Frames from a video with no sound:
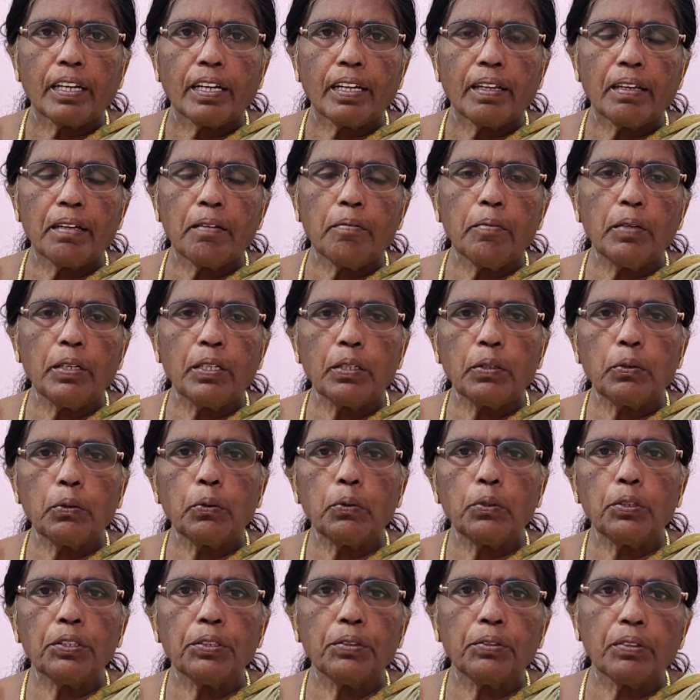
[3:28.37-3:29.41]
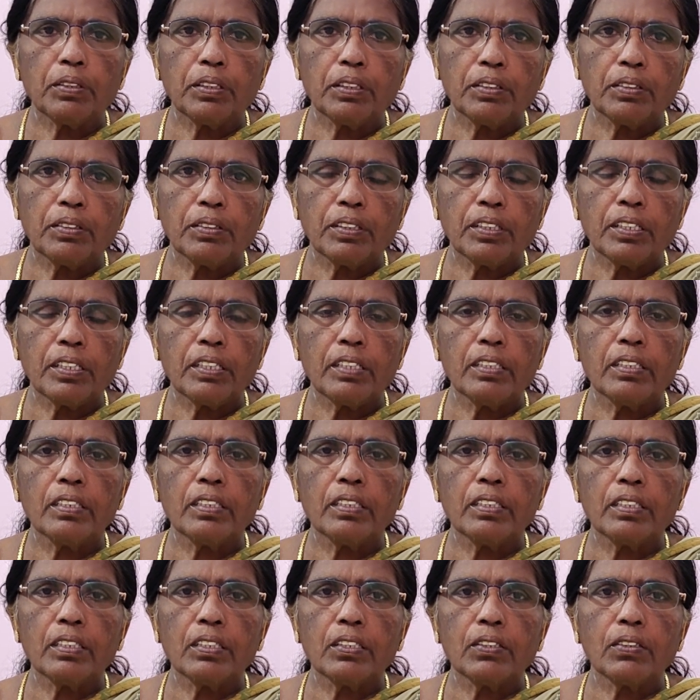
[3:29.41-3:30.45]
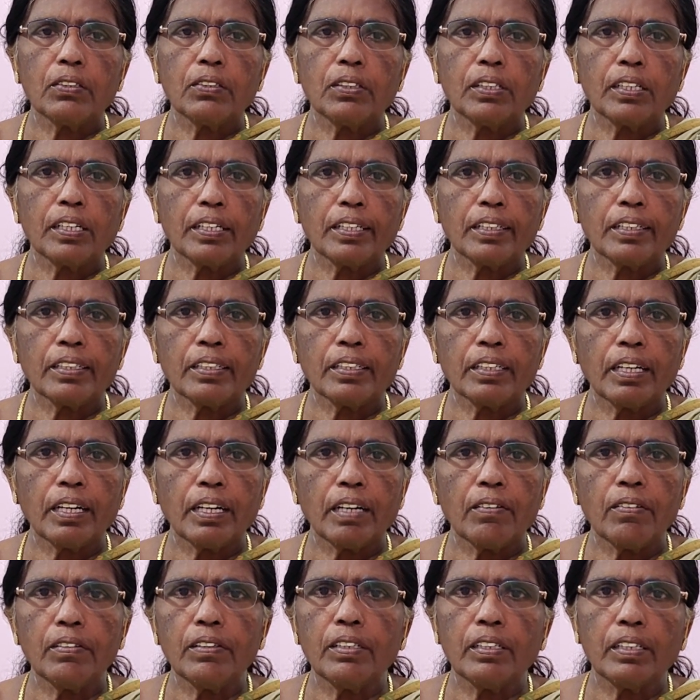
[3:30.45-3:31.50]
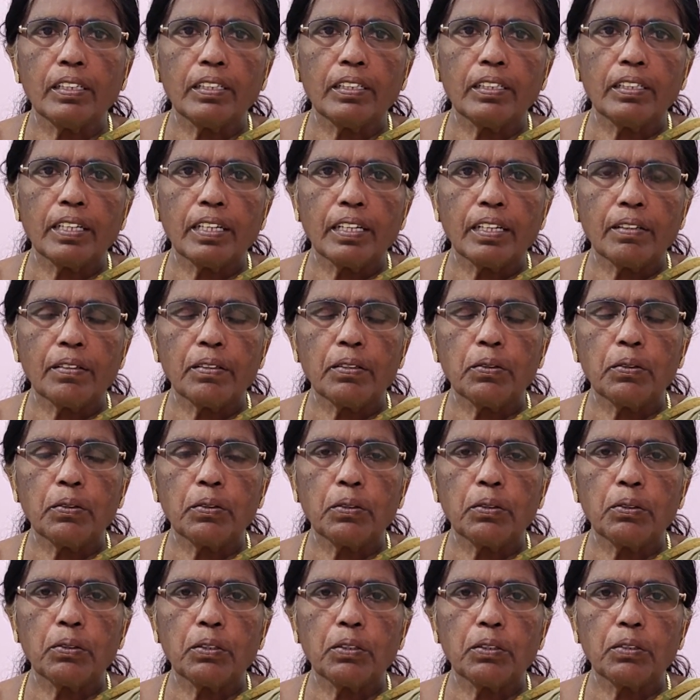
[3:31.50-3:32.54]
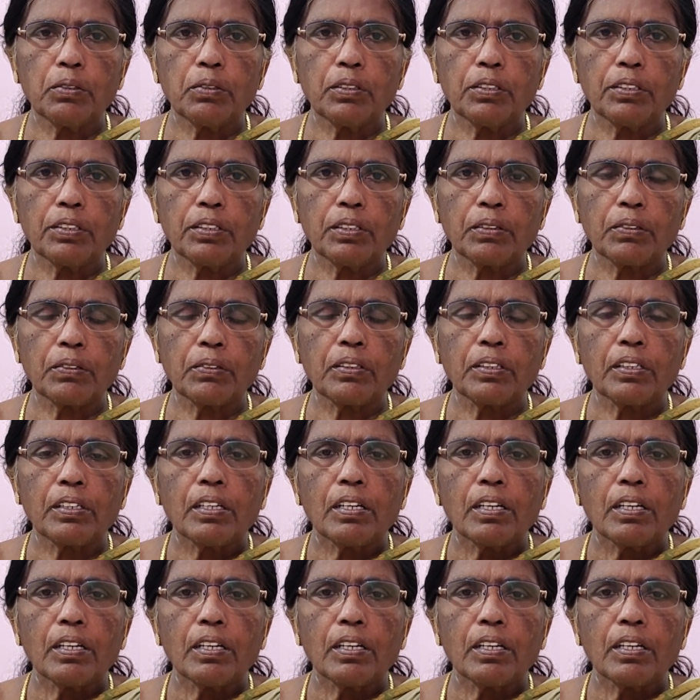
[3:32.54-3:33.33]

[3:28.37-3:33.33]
அதே மாதிரி கூட்டிகிட்டு வந்தவர் என்ன செஞ்சுருக்கணும் கரெக்டாக காவல் நிலையத்துலையாவது கொண்டு வந்து விட்டுருக்கணும்